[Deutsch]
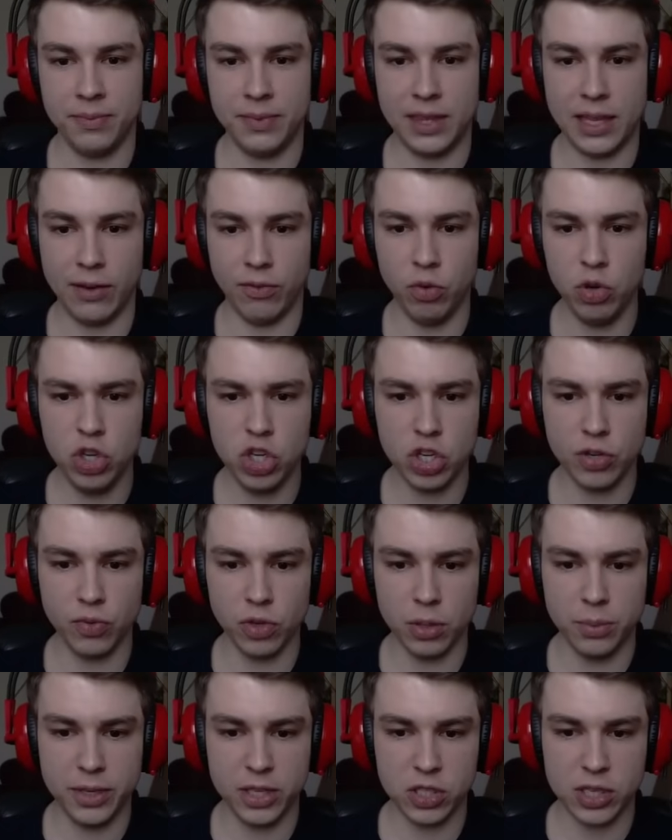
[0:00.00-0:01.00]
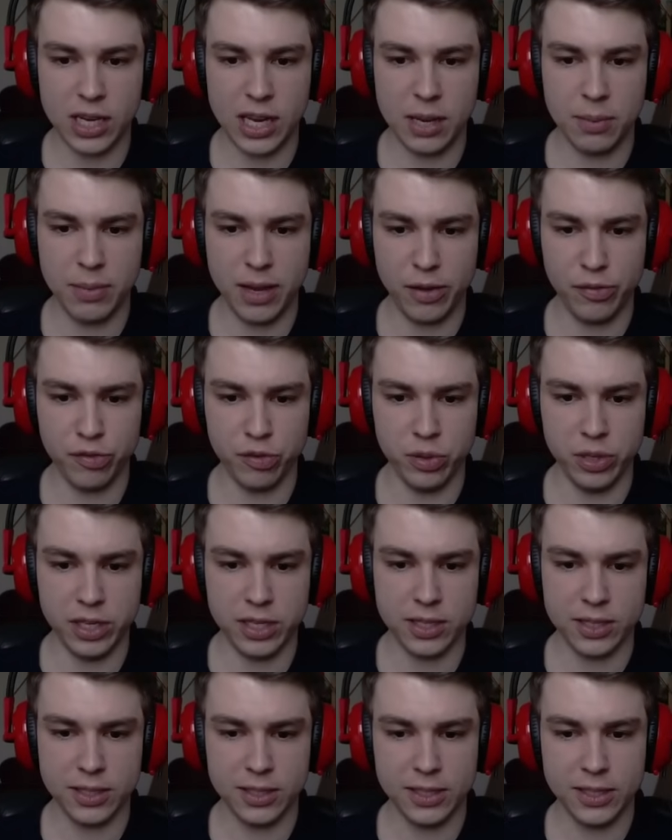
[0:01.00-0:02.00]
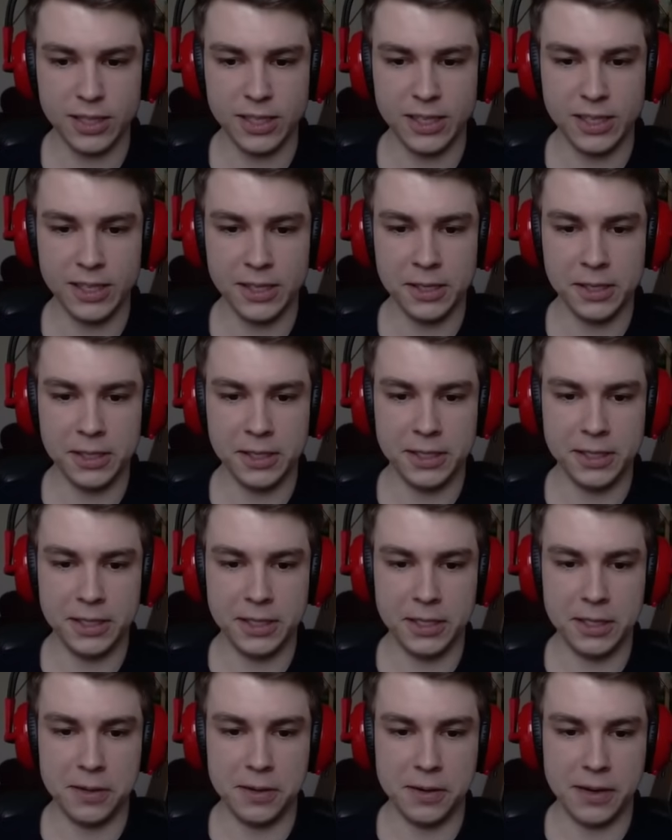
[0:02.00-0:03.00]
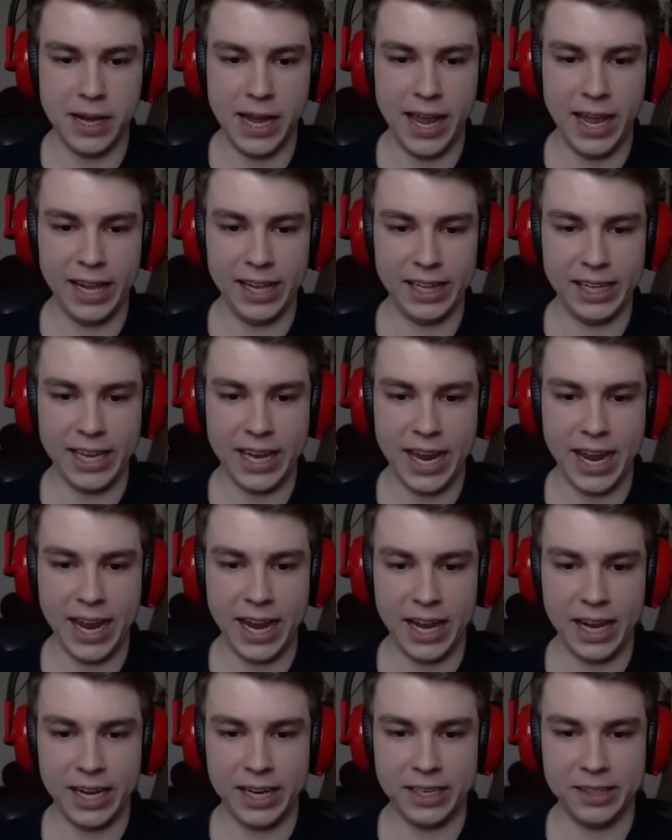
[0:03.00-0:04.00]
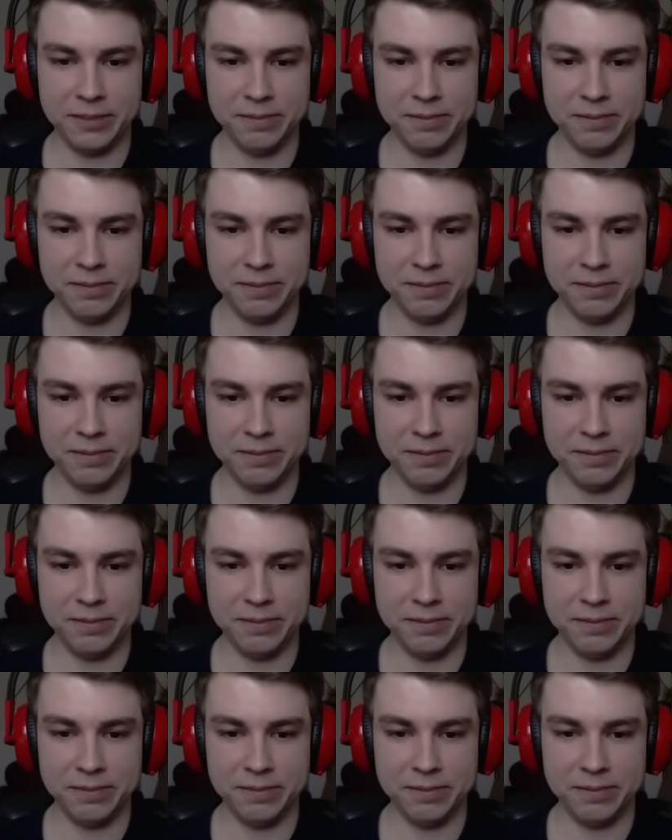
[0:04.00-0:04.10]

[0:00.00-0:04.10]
Der Wunsch wurde mir soeben erfüllt. Oh, hell yeah.